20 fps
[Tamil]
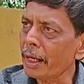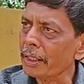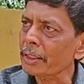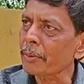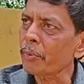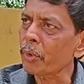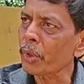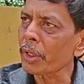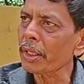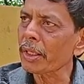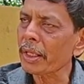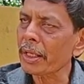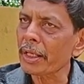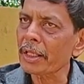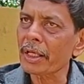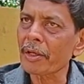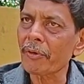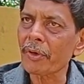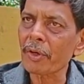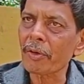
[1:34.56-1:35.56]
அந்த முருங்கீரை
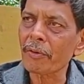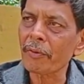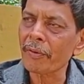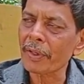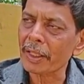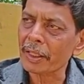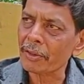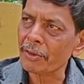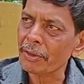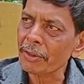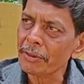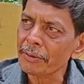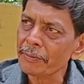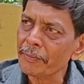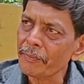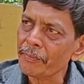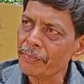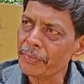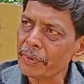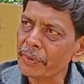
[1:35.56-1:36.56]
எதில் வறுக்கணும் வதக்கணும்
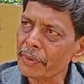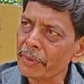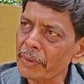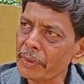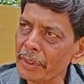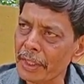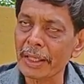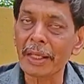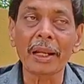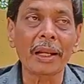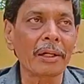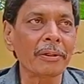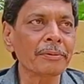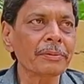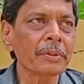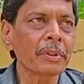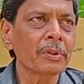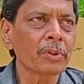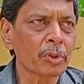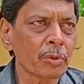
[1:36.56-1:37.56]
நெய்யில்
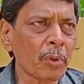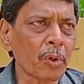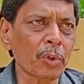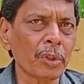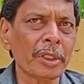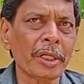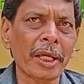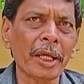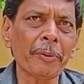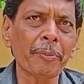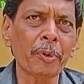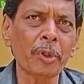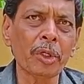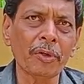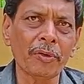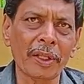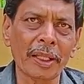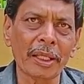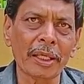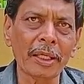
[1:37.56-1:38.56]
சும்மா கொஞ்சம் நெய்
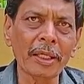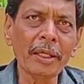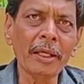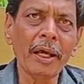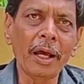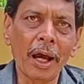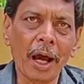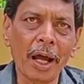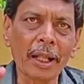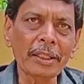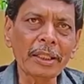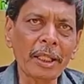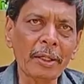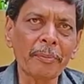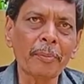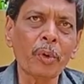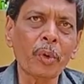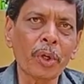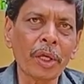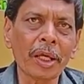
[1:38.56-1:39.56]
போட்டு வதக்கி அந்த
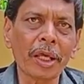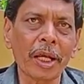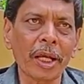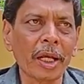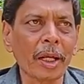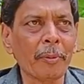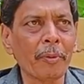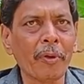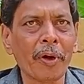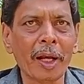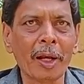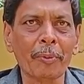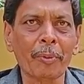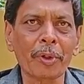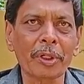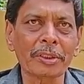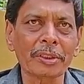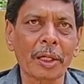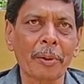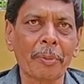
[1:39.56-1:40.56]
முருங்கைக்கீரையை நம்ம வாயில்
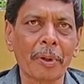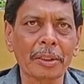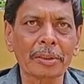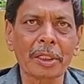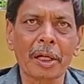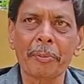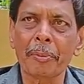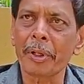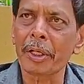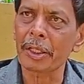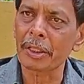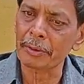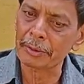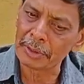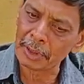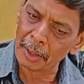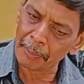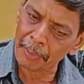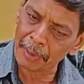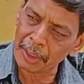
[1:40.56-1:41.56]
போட்டு சாப்பிடலாம் சாப்பாட்டுக்கு
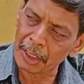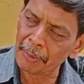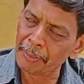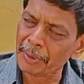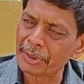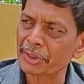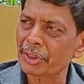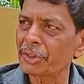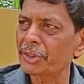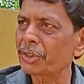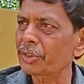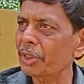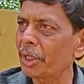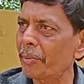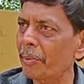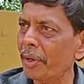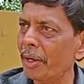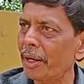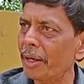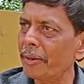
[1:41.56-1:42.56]
சாப்பாட்டில் பிசைஞ்சு
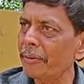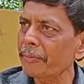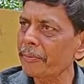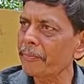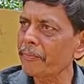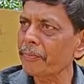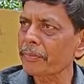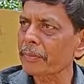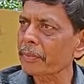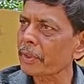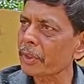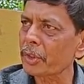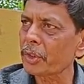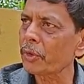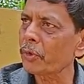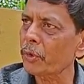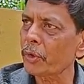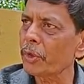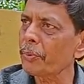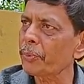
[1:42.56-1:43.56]
சாப்பிடலாம்
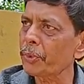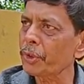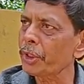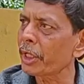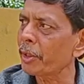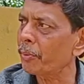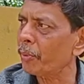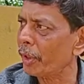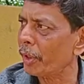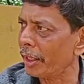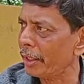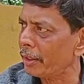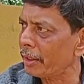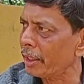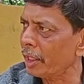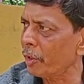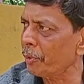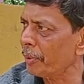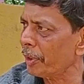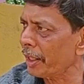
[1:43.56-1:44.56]
இது ஒரு புதிய முறை
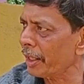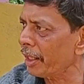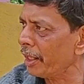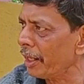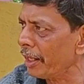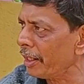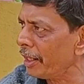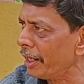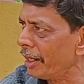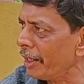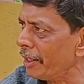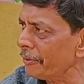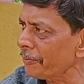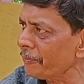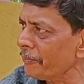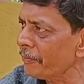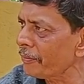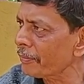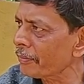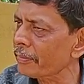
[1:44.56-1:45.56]
கேள்விப்பட்டிருக்கீங்களா இல்லை இல்லை
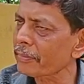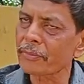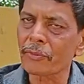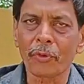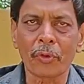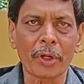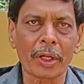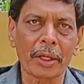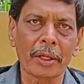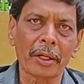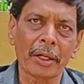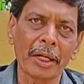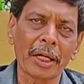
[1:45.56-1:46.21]
ஓகே